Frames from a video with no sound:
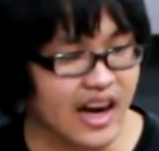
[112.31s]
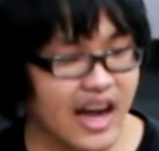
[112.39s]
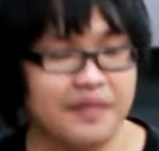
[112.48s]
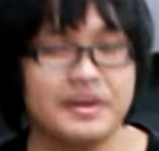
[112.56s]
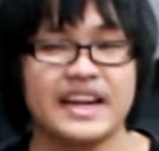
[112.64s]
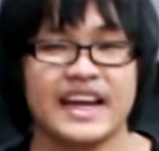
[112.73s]
ไอ
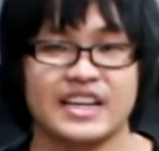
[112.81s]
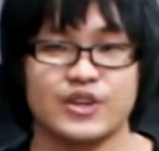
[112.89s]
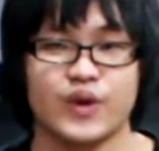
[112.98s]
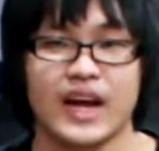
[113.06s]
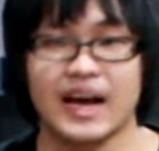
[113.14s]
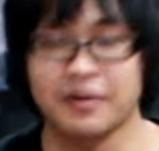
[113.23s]
บันเน็ตอ
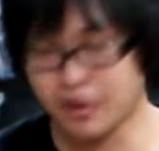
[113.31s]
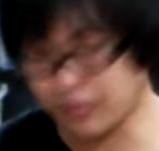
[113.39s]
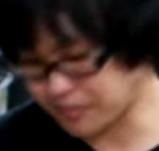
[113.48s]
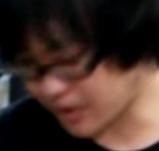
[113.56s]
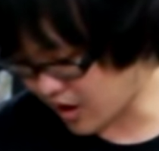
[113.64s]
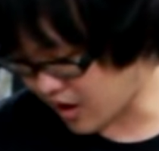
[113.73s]
ยู่นะครับผม
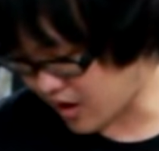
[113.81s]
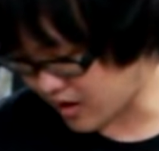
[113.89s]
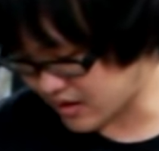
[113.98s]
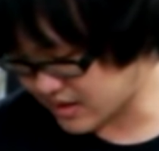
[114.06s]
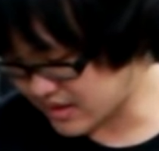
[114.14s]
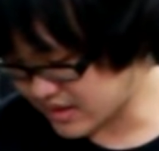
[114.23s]
ก็
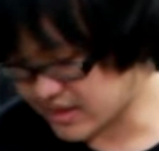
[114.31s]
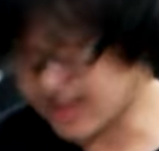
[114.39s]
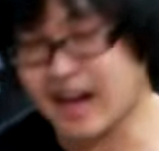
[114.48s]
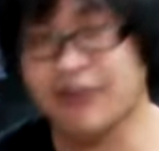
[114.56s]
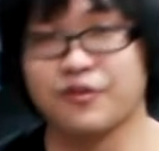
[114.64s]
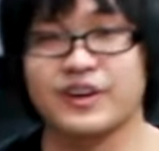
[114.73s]
นะครับ